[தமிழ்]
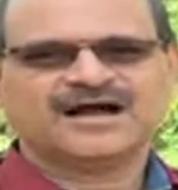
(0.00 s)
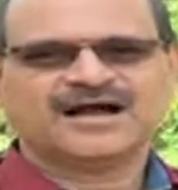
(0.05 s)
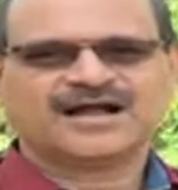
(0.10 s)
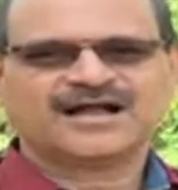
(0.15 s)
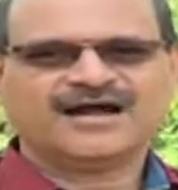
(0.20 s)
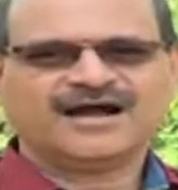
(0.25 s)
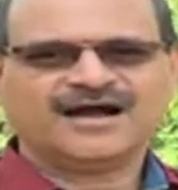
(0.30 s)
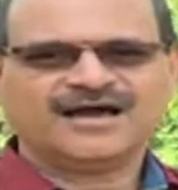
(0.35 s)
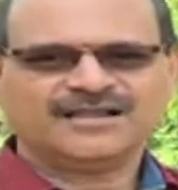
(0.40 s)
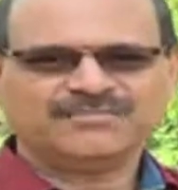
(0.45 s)

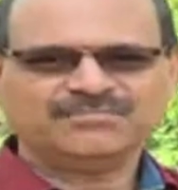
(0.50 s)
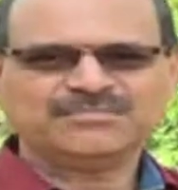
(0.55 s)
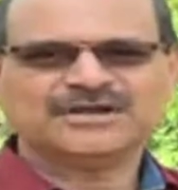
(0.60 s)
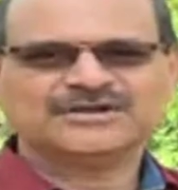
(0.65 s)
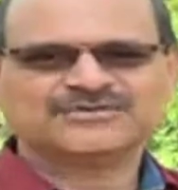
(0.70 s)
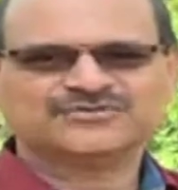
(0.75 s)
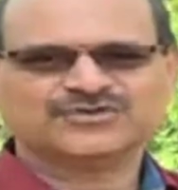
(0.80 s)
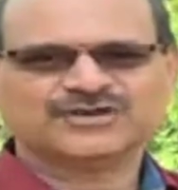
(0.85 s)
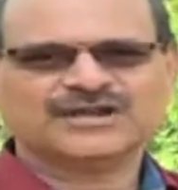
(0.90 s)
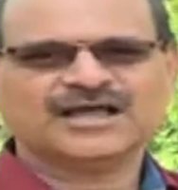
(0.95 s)
அகாலம்
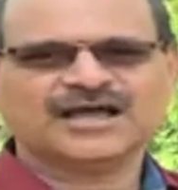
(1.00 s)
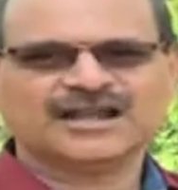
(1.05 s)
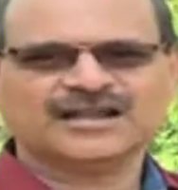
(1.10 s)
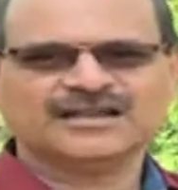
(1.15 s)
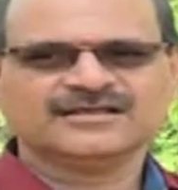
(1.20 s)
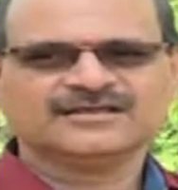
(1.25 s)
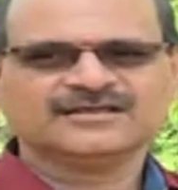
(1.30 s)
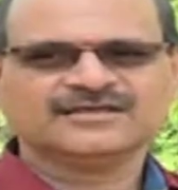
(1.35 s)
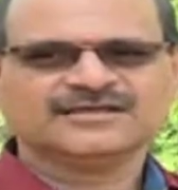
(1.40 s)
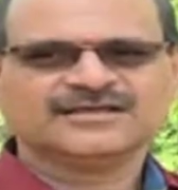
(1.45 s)
என்று சொன்னால்
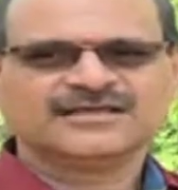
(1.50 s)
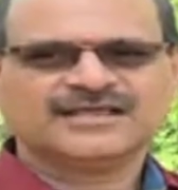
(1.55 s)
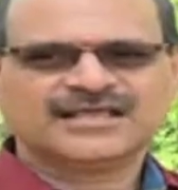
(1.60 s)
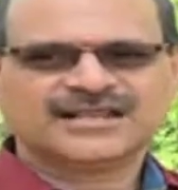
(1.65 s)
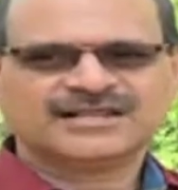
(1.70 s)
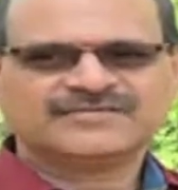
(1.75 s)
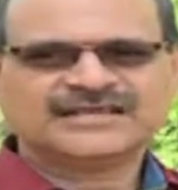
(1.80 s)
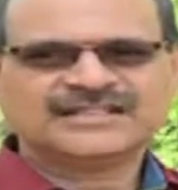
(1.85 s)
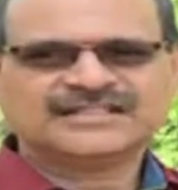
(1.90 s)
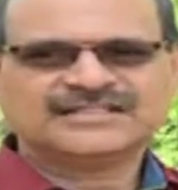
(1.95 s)

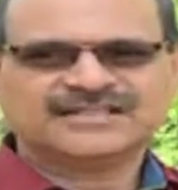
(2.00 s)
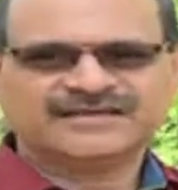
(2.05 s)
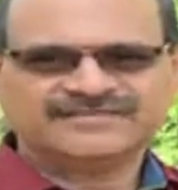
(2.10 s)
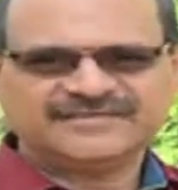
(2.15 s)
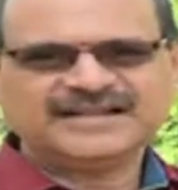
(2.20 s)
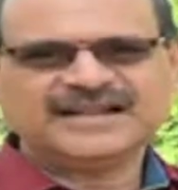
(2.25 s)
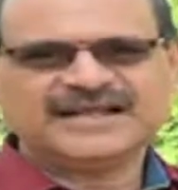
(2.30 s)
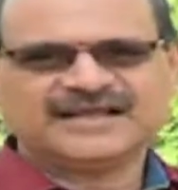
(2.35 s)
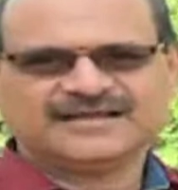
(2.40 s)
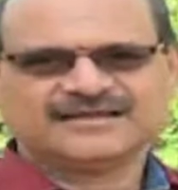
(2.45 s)
இரவை
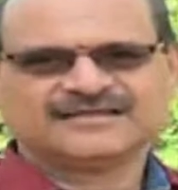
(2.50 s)
தவிர